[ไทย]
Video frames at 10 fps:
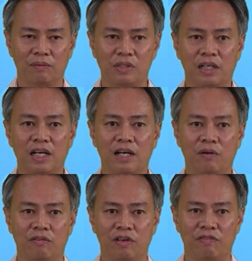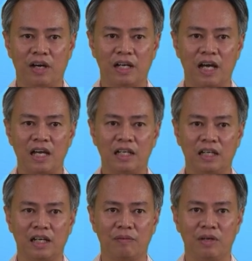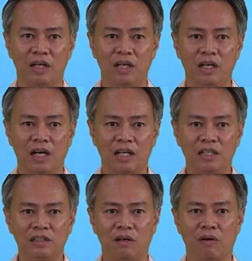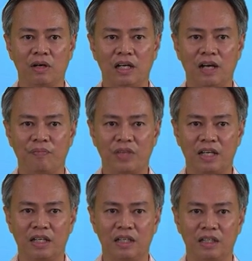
เครือข่ายของไฟฟ้าได้นะครับ อันที่2นะครับใน